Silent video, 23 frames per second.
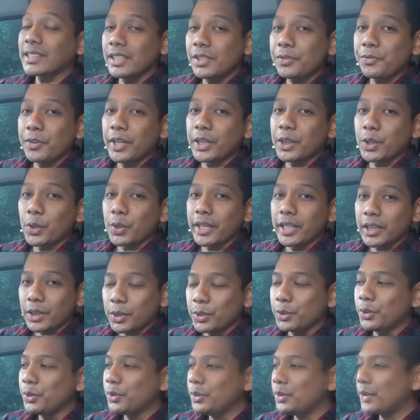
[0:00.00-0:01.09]
sih fitur
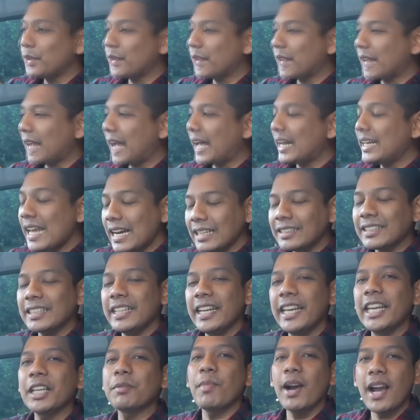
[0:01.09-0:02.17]
itu kadang
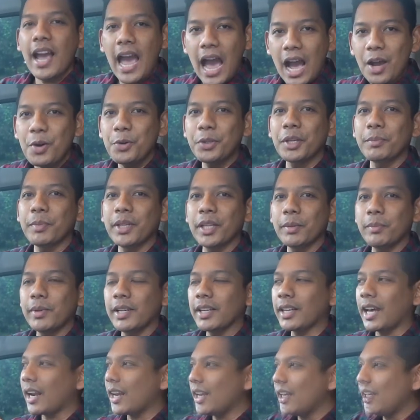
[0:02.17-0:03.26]
sedikit mengganggu teman-teman
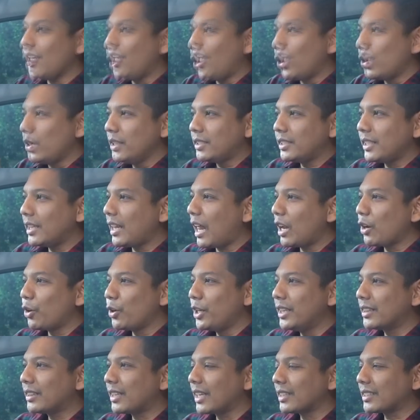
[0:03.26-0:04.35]
karena kondisi
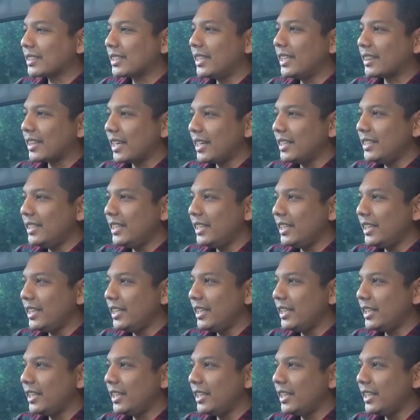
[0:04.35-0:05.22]
lalu lintas kita di